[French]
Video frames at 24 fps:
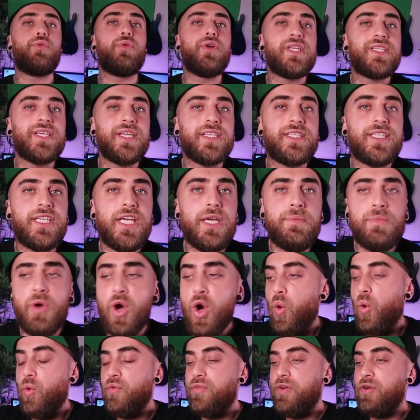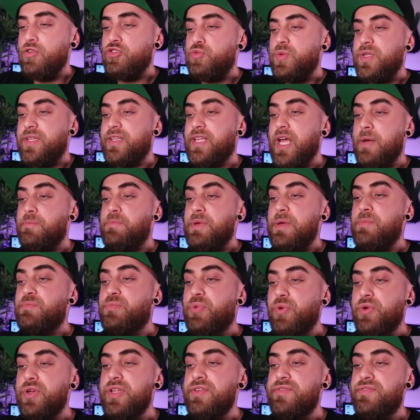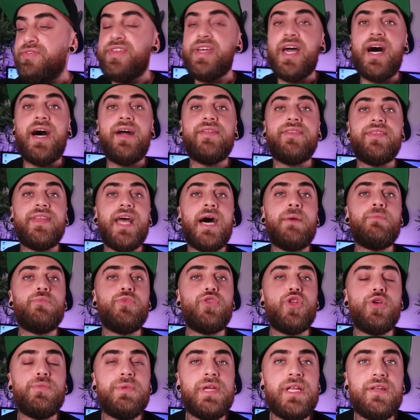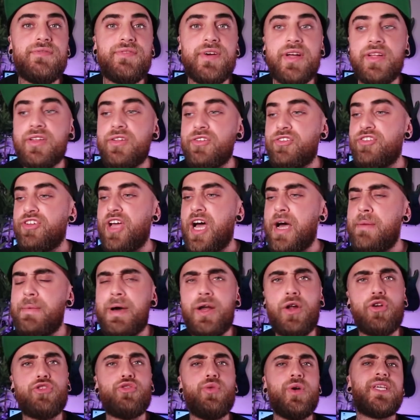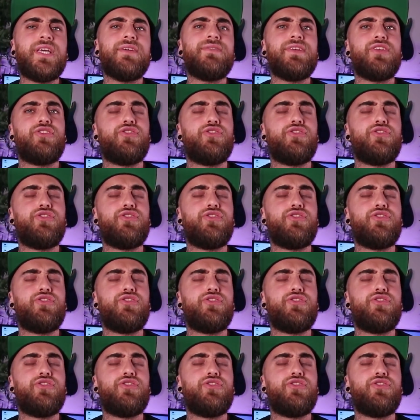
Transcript: pour les intimes. On va ensuite taper Polifia NAM 2020 Jam. Alors je crois qu'il y